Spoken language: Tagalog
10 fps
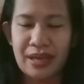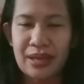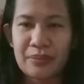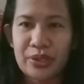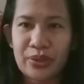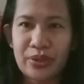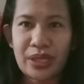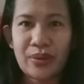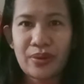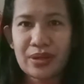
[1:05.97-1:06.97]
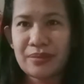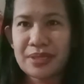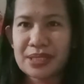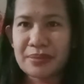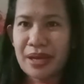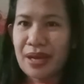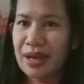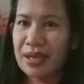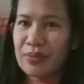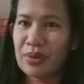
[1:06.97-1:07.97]
alam mo yon ikaw lang naman sa
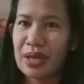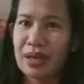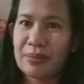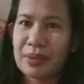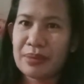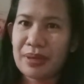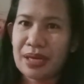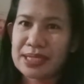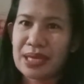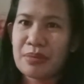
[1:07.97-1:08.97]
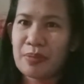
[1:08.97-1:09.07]
bahay, eh, wala ka naman ibang kasama,